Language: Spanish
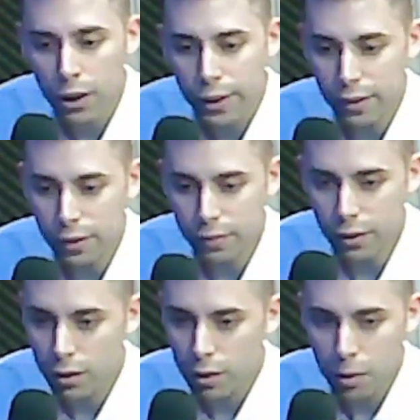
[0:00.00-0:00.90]
es
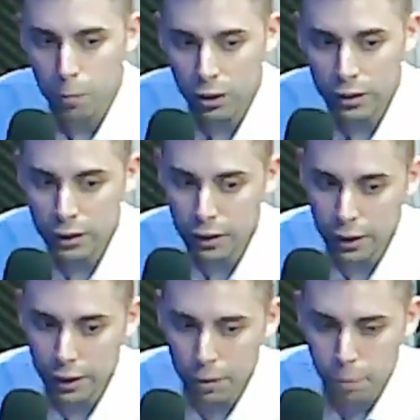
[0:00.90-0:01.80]
decir, políticas
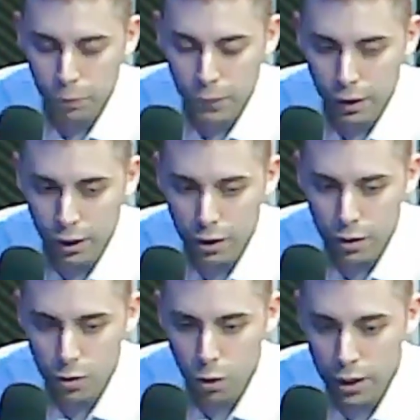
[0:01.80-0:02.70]
que eh,
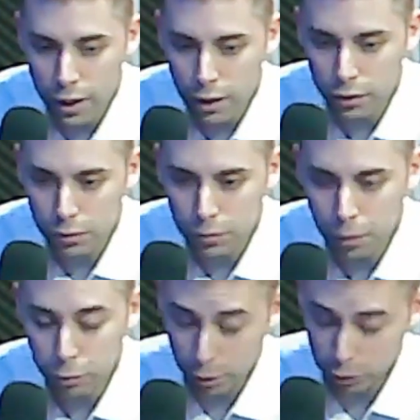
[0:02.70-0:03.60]
no eran,
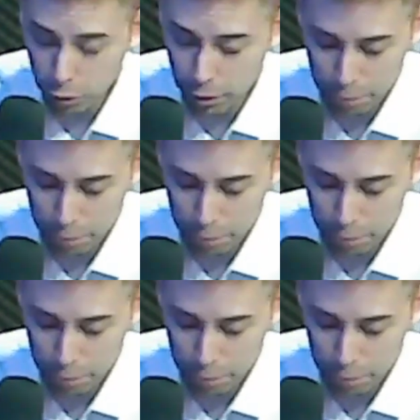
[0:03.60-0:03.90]
sobre todo,